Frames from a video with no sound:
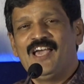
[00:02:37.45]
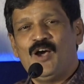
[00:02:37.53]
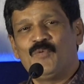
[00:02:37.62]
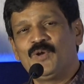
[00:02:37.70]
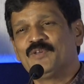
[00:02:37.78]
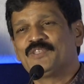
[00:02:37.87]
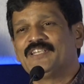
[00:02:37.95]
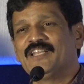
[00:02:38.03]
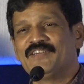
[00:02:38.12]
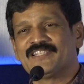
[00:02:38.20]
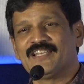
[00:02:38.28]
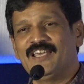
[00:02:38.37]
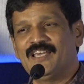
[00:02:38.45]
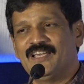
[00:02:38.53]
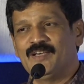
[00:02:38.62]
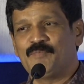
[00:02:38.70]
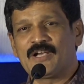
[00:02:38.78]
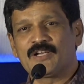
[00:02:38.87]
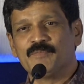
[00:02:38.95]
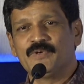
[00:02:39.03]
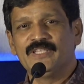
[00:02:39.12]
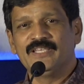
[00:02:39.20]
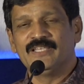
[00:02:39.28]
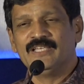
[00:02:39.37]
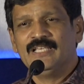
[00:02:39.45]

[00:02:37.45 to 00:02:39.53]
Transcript: அவ்வளோ சின்ன வயசில் பார்க்கும்போது